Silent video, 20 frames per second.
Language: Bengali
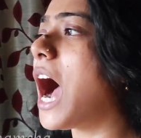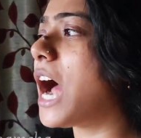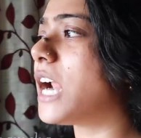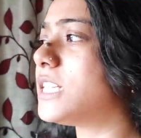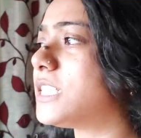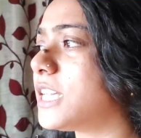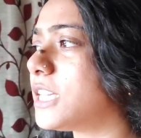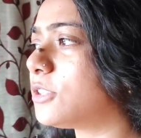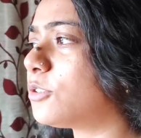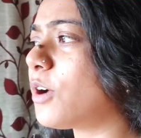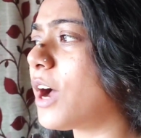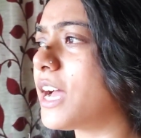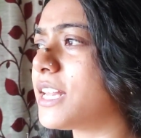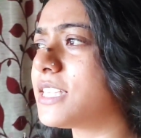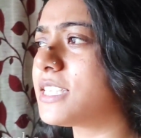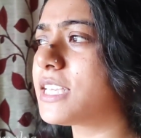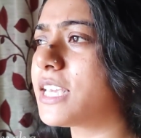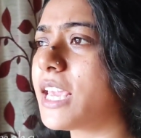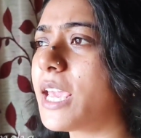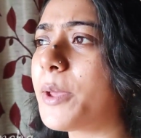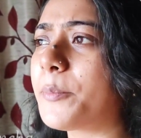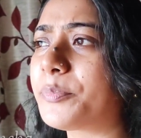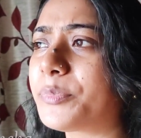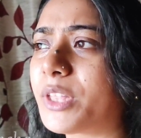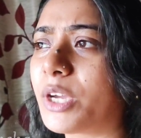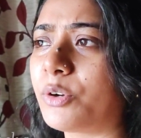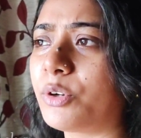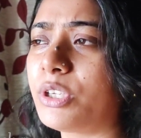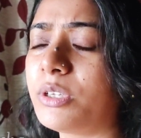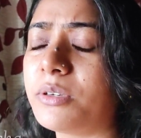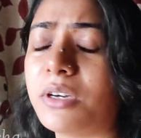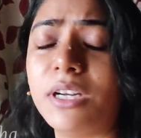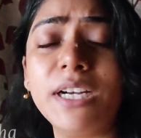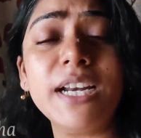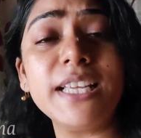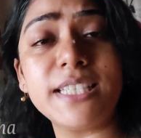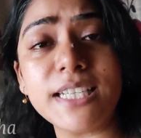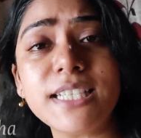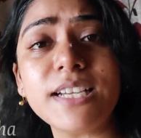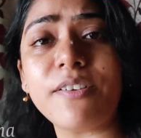আর যেহেতু আজকে ওই
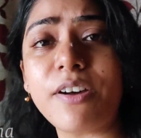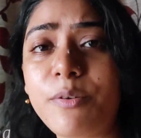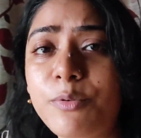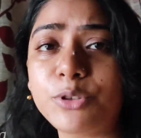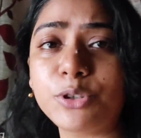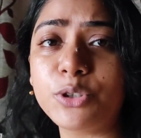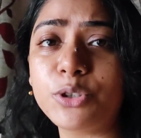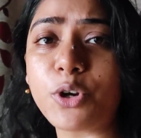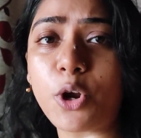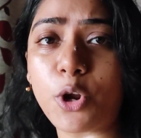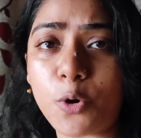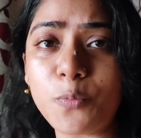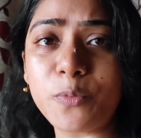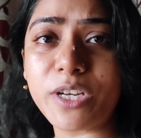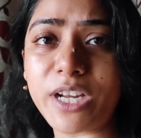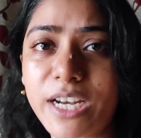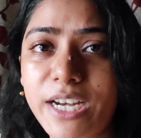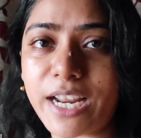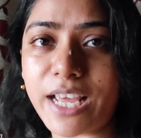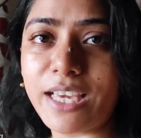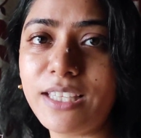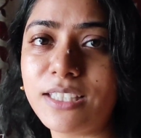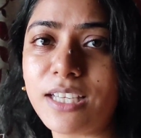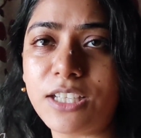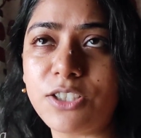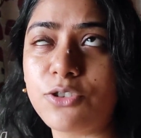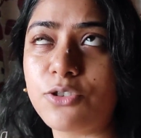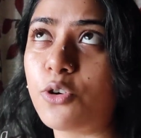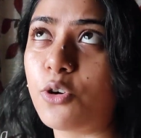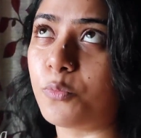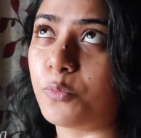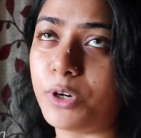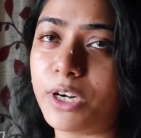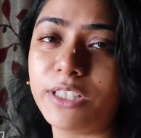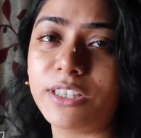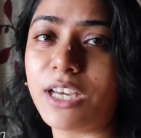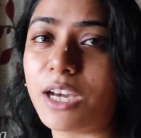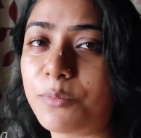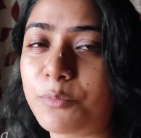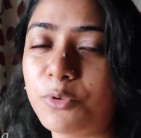নিচে যাওয়ার মতন গরমটা নেই তাই জন্য
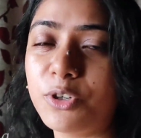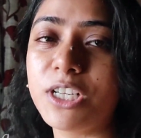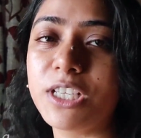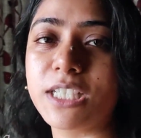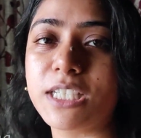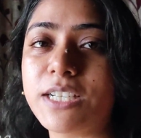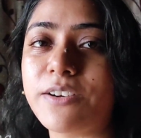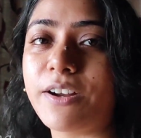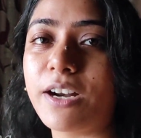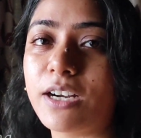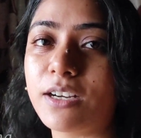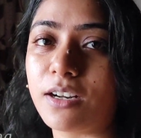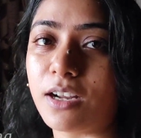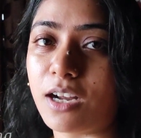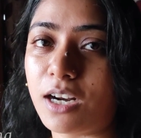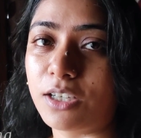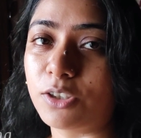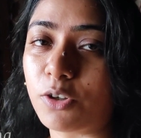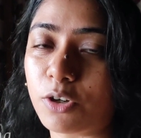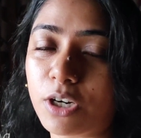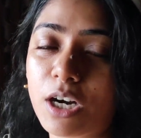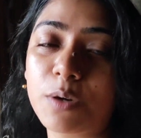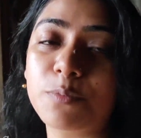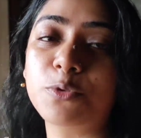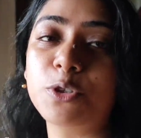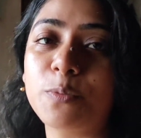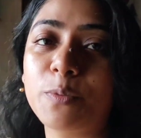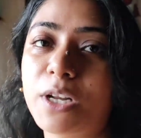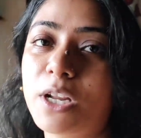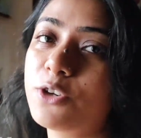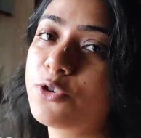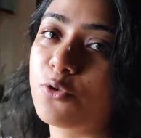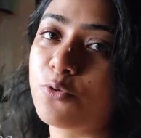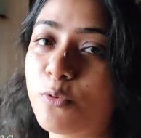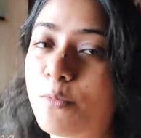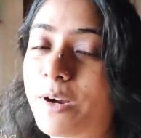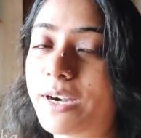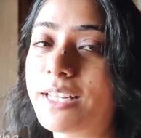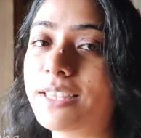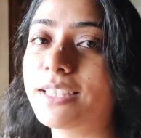ওপরেই থাকবো নিচে যাওয়ার আর দরকার পড়বে না
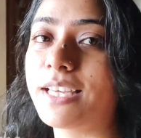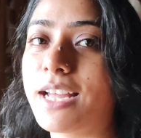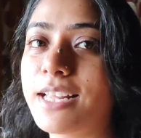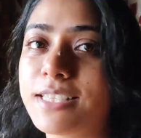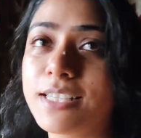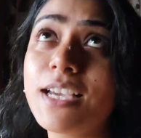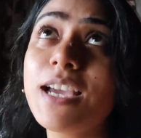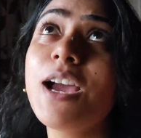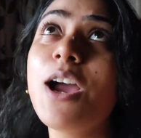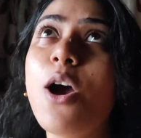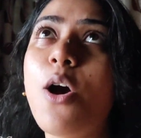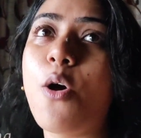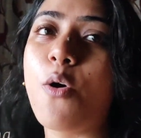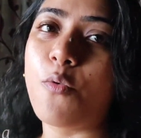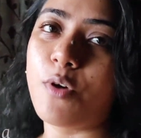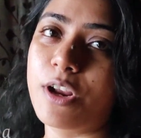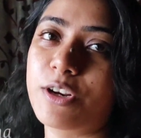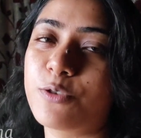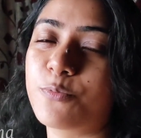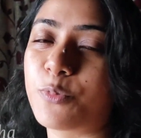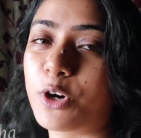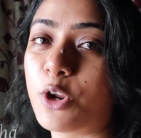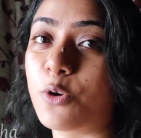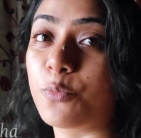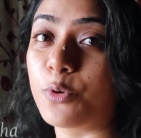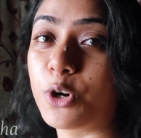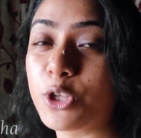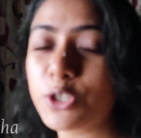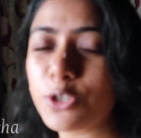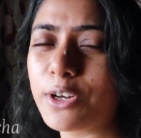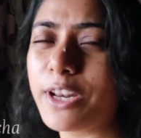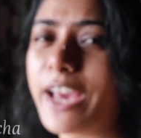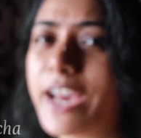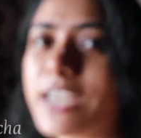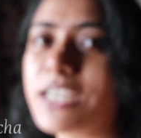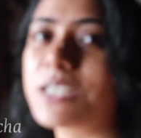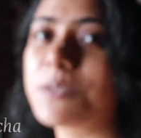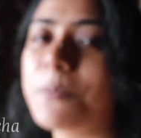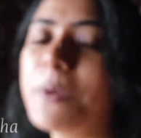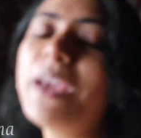সময় বাড়িতে আছে ও একটু পরে ওপরে চলে
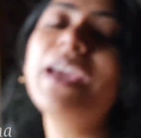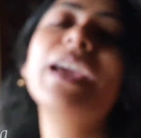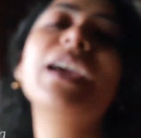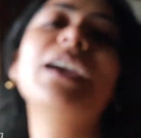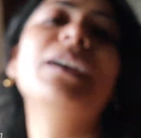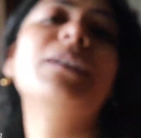আসবে